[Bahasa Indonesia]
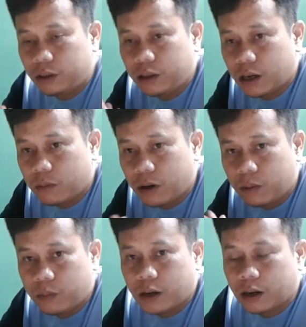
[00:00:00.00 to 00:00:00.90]
ya tidak
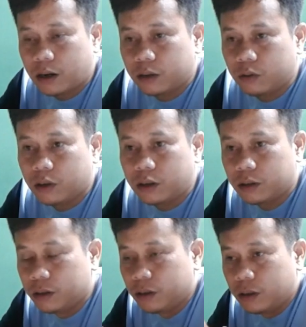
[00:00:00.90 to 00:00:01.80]
apa-apa karena itu kan
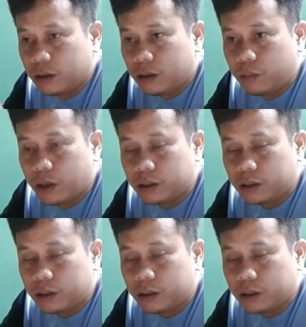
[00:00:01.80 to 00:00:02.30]
e,